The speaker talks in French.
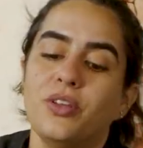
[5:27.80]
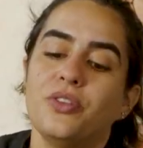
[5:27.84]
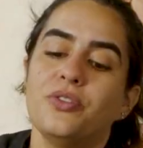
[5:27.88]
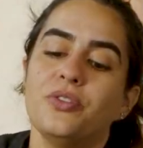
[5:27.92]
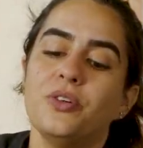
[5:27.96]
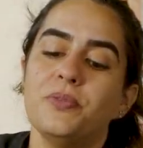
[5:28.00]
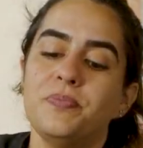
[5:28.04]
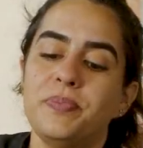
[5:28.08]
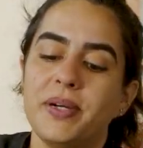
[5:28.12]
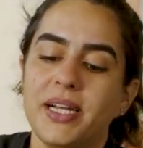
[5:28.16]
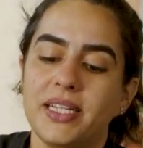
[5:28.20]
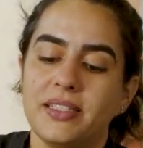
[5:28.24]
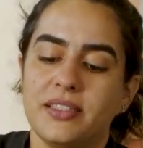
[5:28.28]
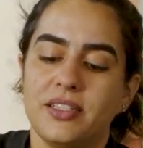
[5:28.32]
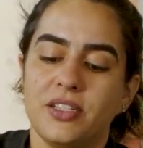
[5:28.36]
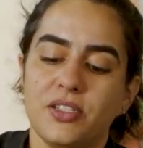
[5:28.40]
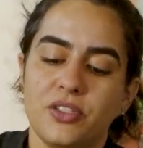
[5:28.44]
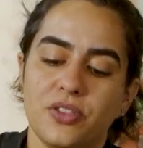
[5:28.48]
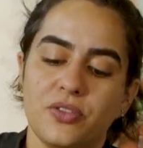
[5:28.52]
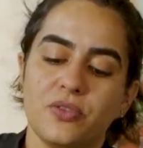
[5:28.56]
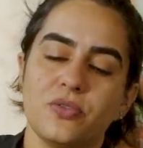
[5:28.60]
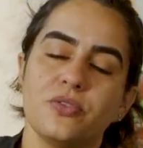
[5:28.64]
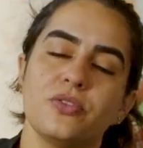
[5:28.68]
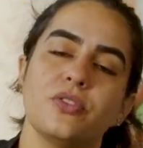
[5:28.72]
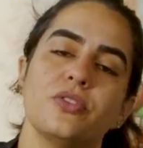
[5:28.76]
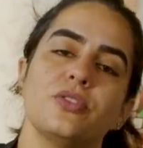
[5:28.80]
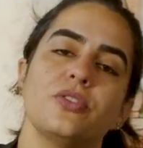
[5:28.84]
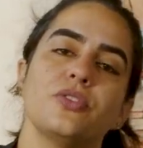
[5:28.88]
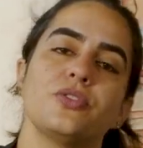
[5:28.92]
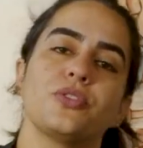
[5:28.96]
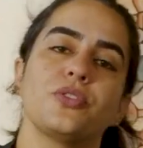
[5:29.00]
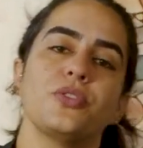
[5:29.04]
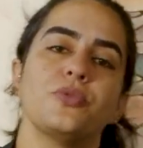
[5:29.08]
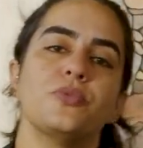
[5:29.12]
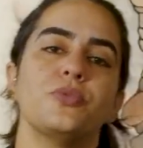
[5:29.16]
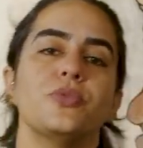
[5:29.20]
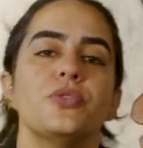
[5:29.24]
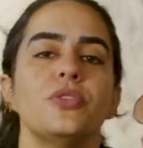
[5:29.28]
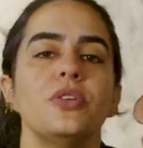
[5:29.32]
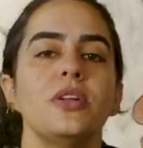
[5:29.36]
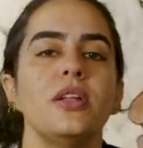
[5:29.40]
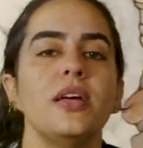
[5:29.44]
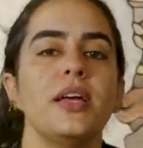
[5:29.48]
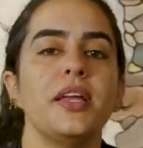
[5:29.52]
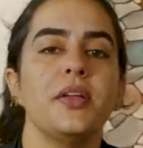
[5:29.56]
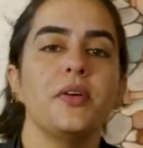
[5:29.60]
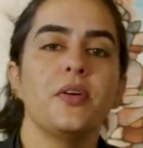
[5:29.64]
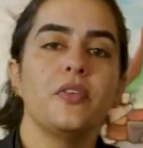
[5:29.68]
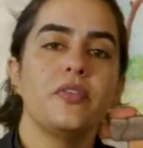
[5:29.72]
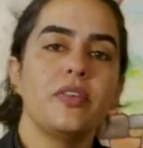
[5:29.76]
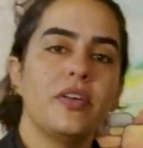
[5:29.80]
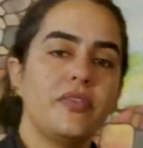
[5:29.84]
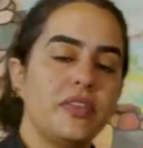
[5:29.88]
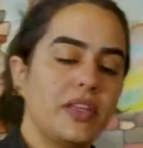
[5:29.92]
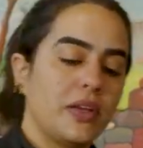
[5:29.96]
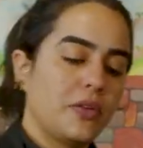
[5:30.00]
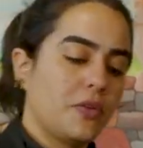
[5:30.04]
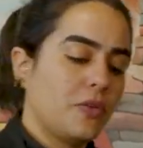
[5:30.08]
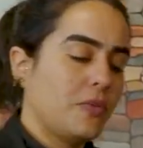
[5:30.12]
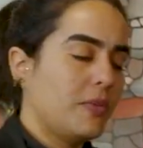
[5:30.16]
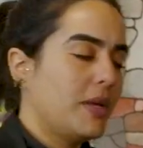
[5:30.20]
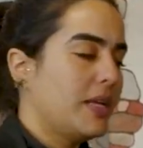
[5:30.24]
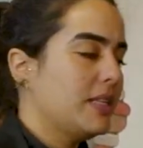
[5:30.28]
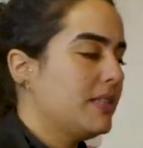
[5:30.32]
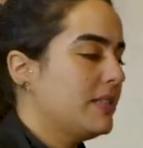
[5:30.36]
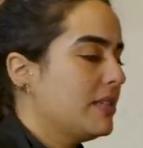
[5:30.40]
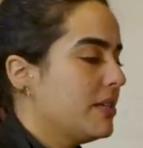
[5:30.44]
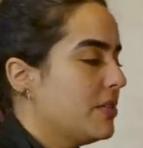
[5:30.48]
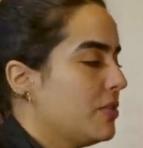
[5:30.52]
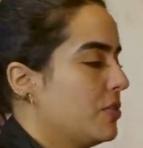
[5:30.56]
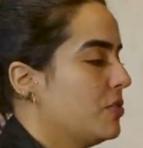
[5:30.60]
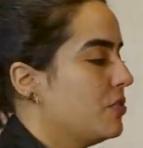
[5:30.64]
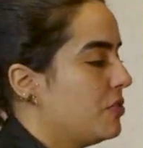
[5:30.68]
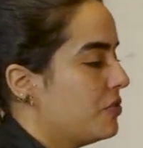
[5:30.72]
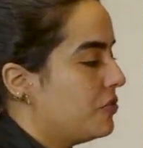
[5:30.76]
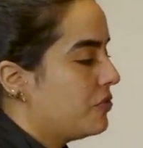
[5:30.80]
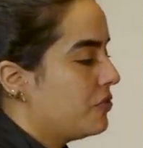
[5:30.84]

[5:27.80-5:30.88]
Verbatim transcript: Nos pâtes sont dans notre moule et on va venir le mettre au